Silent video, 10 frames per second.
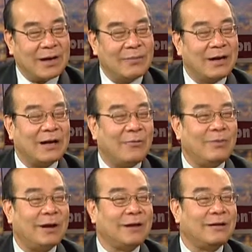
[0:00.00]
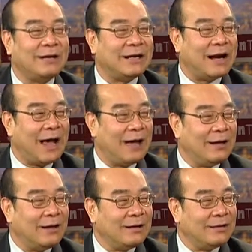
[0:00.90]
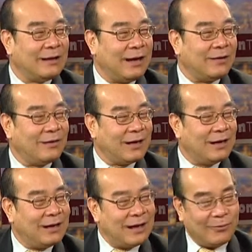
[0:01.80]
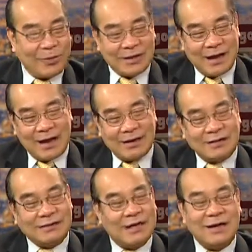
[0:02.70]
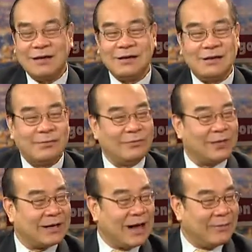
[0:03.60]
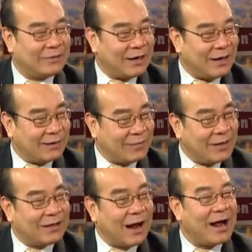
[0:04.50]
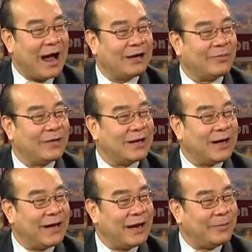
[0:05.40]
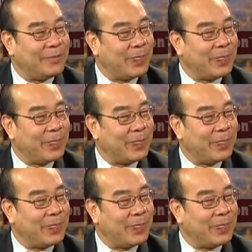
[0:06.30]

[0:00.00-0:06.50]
biển Đông là cái đường đi ra thì anh có nghĩ là quốc gia nó sẽ ờ, Việt Nam sẽ bị trở ngại trong cái vấn đề này không?